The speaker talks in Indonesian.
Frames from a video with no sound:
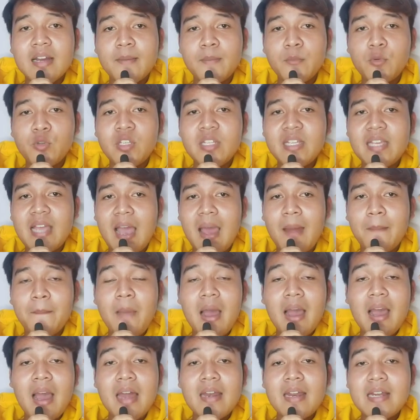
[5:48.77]
Kemudian
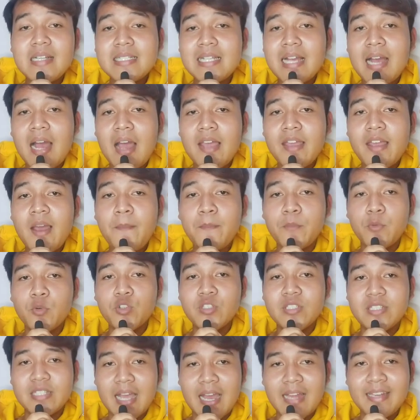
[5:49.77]
makanan sang ayah
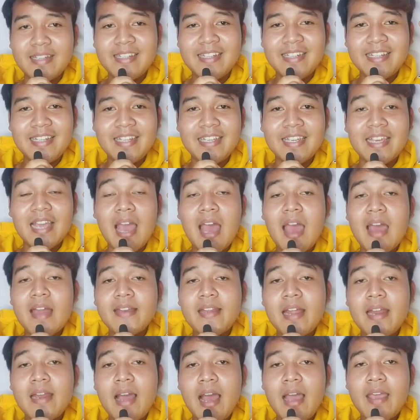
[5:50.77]
pun jadi nih
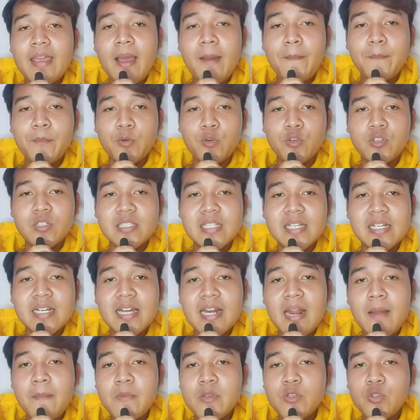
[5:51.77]
dan ayah pun
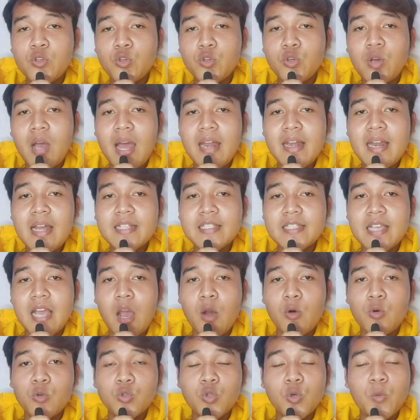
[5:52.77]
segera menyuruh
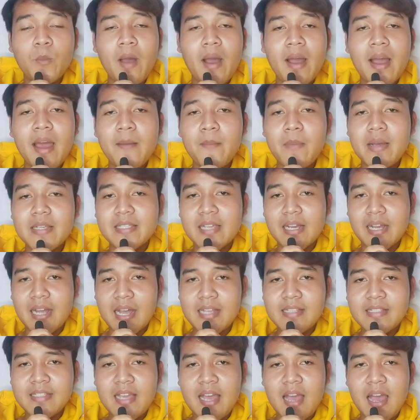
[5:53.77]
anaknya untuk makan
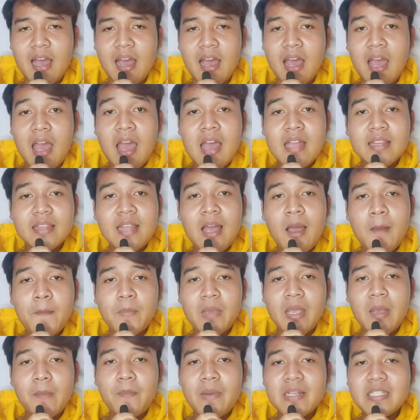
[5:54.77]
masakannya.
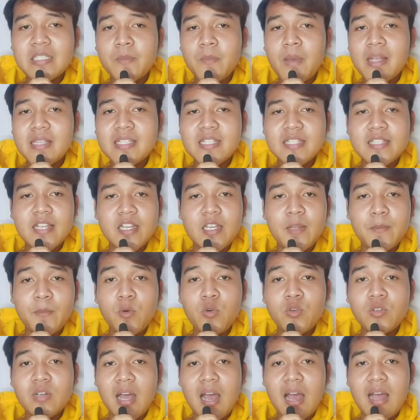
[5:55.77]
Tapi pas pancinya
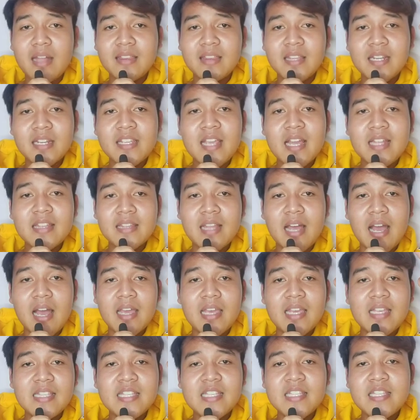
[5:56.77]
dibuka,
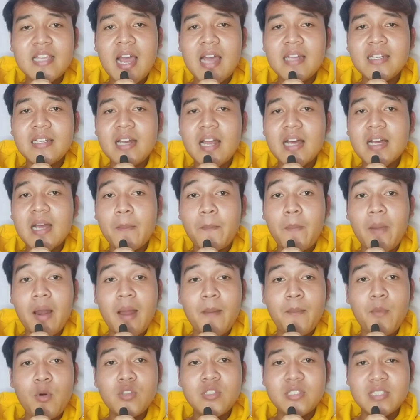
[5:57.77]
ternyata isinya adalah
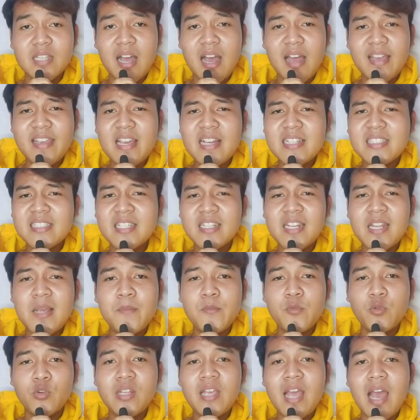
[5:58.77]
kepala bocah yang
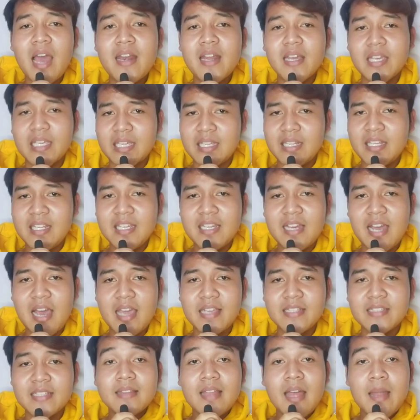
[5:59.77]
sering bully anak ini
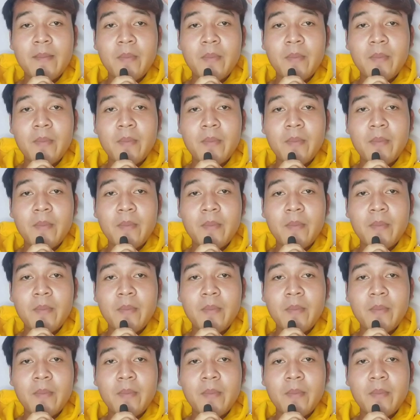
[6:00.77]
guys.